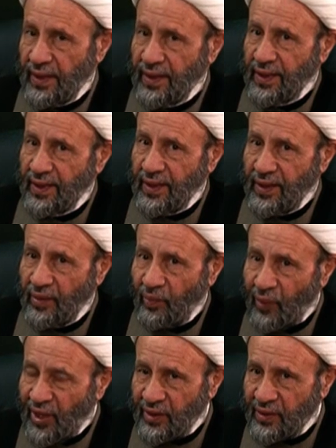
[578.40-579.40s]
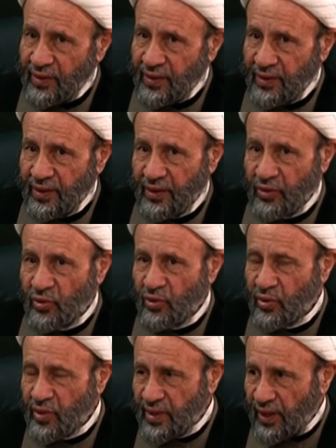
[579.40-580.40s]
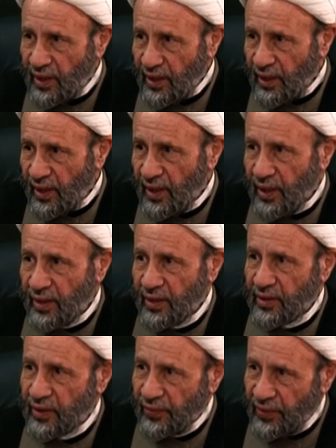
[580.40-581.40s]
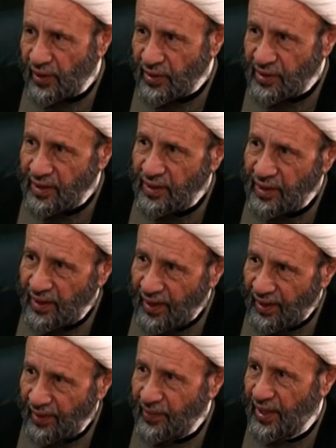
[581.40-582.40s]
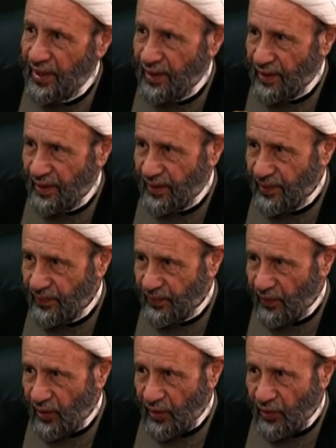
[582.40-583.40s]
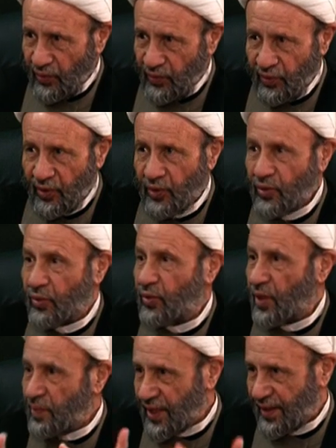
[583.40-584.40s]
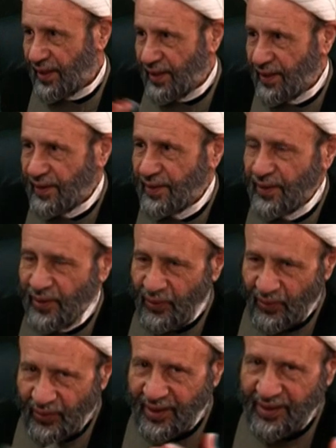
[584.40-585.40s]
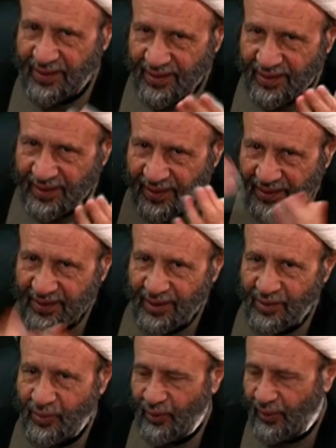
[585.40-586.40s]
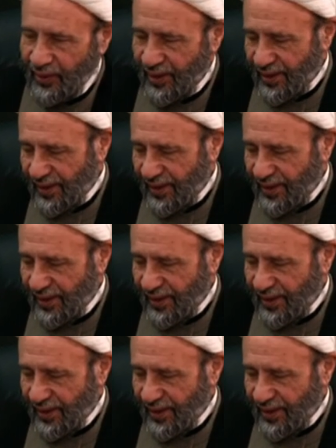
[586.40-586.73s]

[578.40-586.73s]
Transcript: آه، بعض جزئيات تفاصيل أعماله فيروى مثلا وهذا يعني أمر